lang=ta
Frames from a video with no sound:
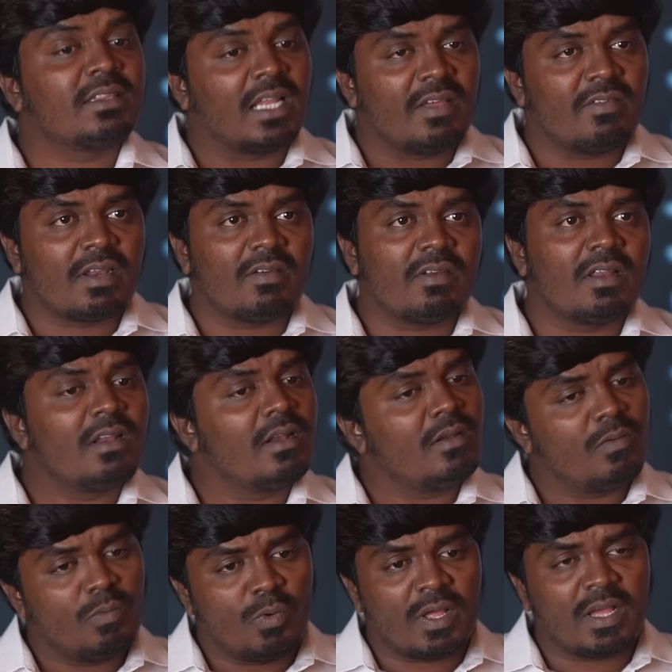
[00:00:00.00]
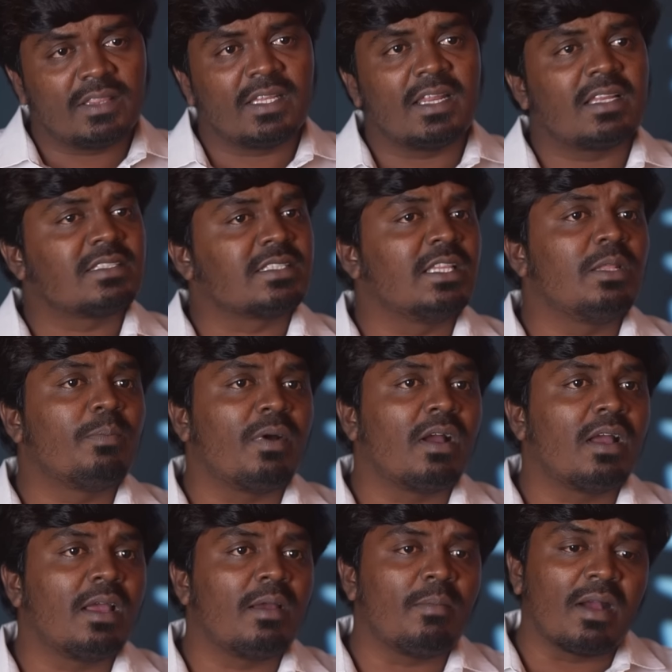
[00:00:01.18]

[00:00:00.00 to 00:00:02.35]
எங்கள் தலைவர் அவர்கள் ஊடகத்தினரை சந்திப்பாங்க